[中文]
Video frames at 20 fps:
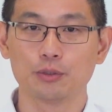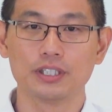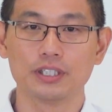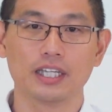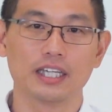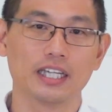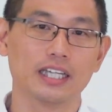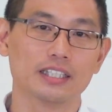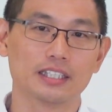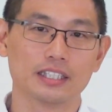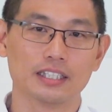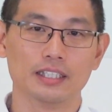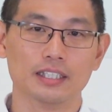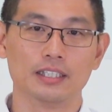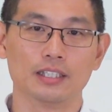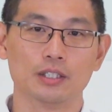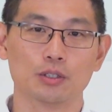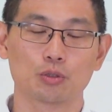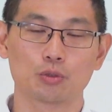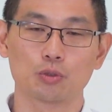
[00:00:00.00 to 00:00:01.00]
一个例子，
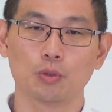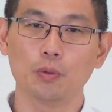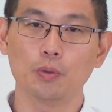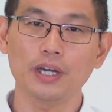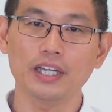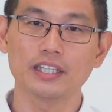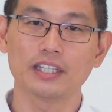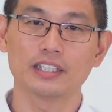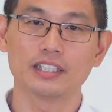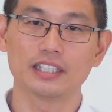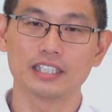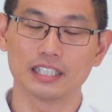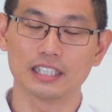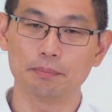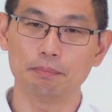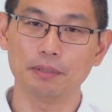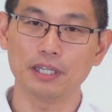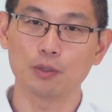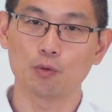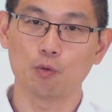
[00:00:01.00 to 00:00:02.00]
所谓的
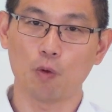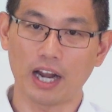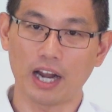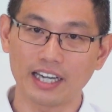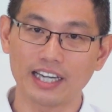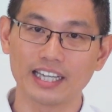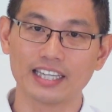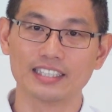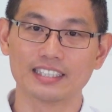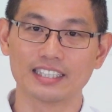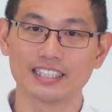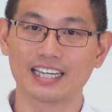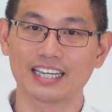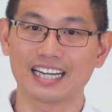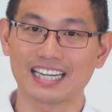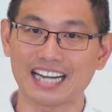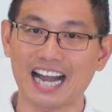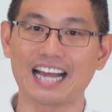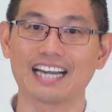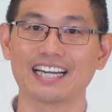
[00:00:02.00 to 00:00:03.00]
疾病管理这
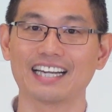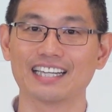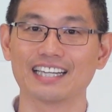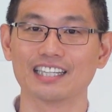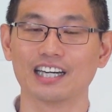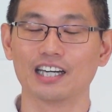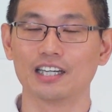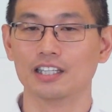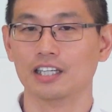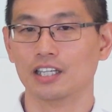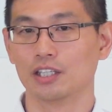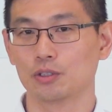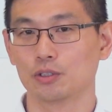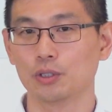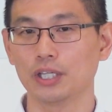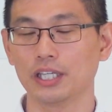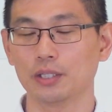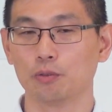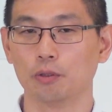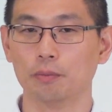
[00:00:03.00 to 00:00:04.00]
个概念哦，所
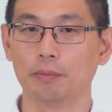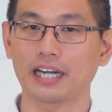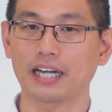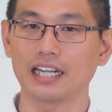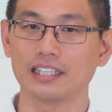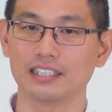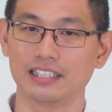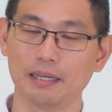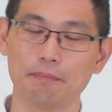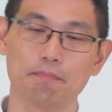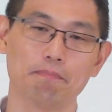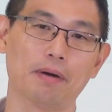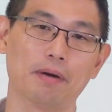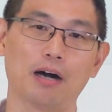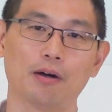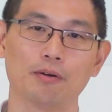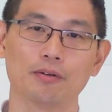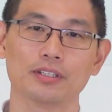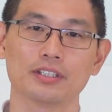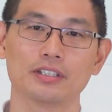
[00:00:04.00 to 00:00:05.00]
以我们看健
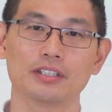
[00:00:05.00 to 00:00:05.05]
保，